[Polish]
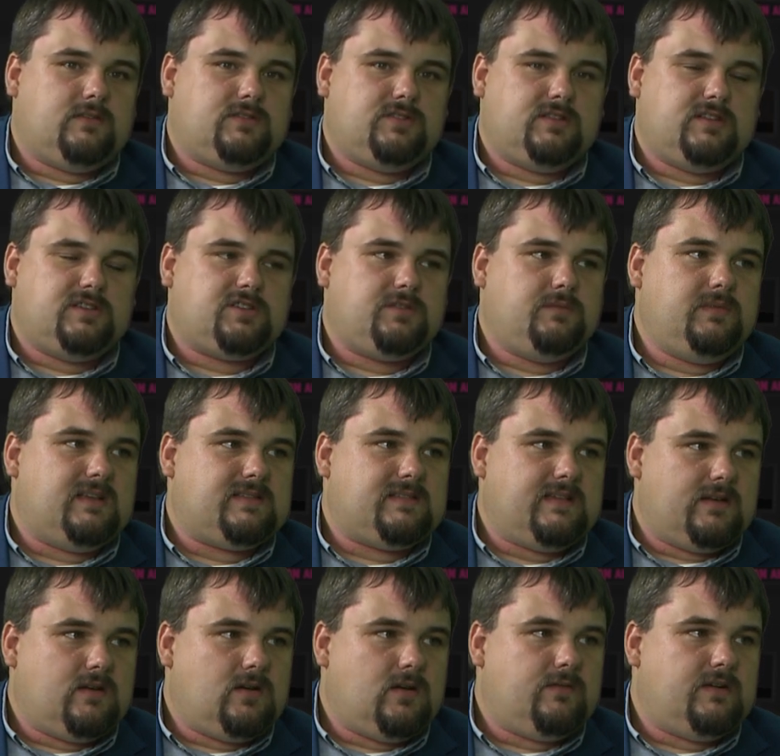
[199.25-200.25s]
czy też gmina
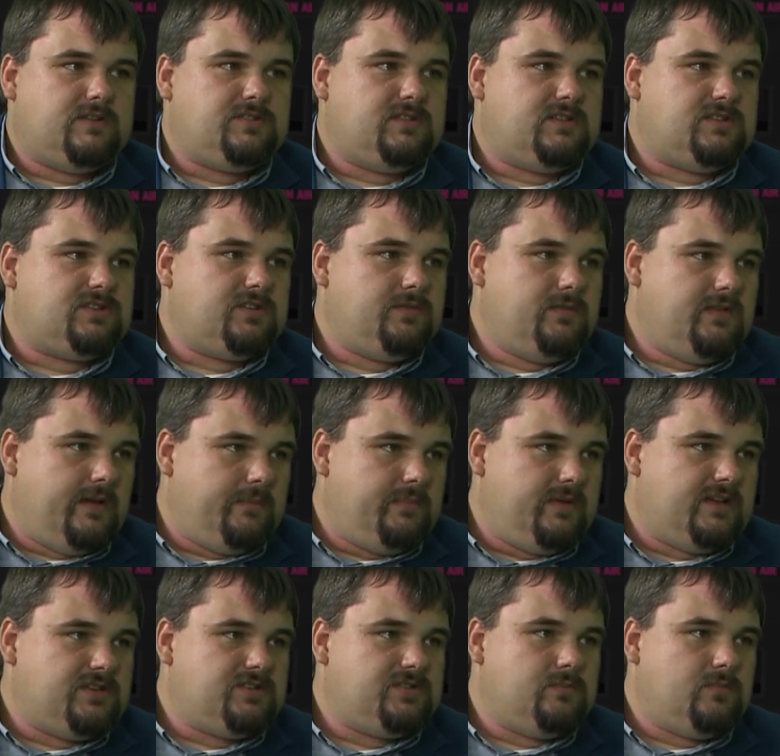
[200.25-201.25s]
Sękowa, czy też gmina
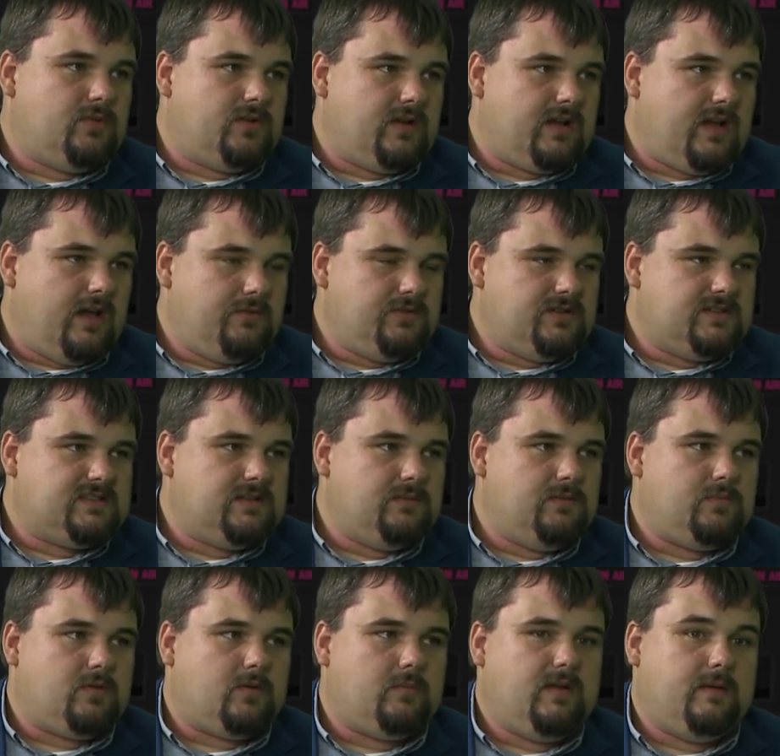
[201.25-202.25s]
Biecz borykają się z tymi
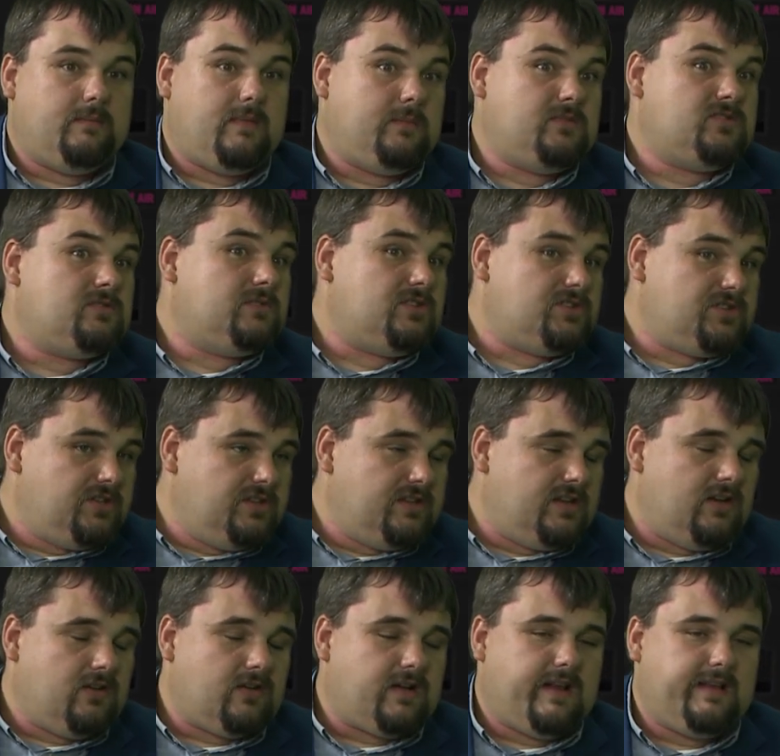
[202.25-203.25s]
problemami, są też
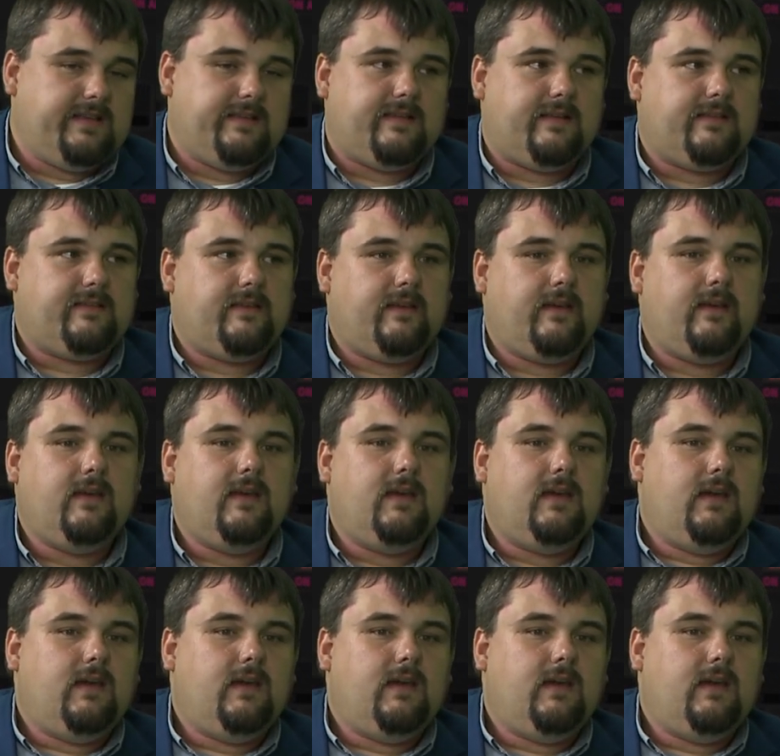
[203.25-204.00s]
inne lokalizacje,